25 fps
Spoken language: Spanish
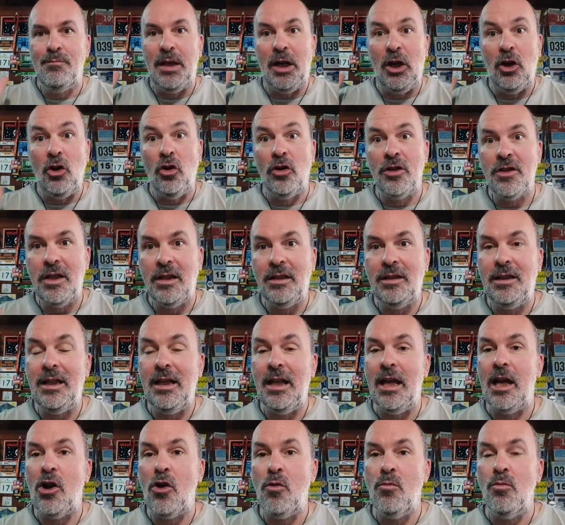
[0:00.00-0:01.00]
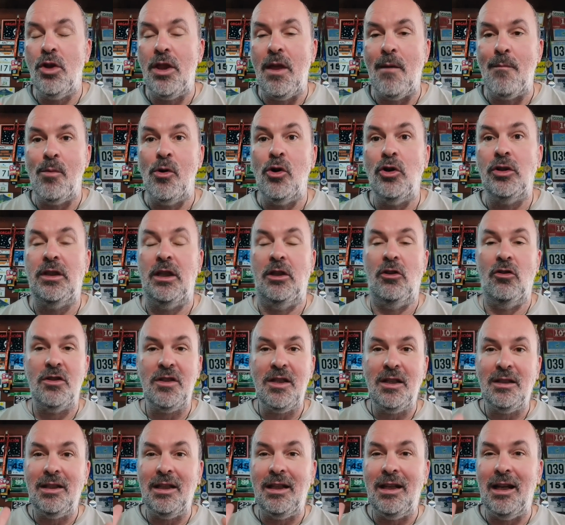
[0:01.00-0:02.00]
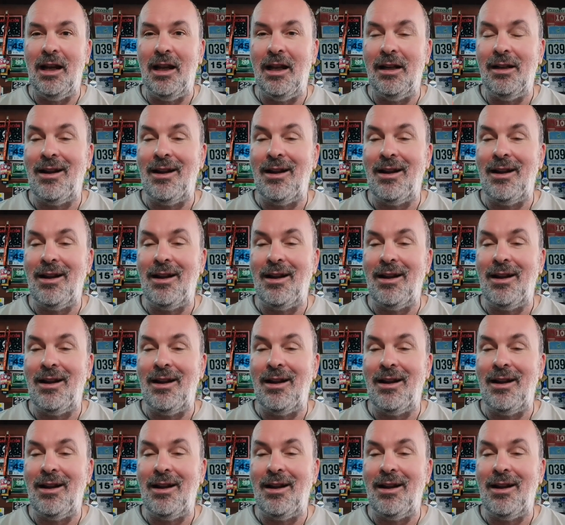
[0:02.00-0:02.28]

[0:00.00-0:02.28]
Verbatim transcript: pero no asistiría como deporte, no asistiría a las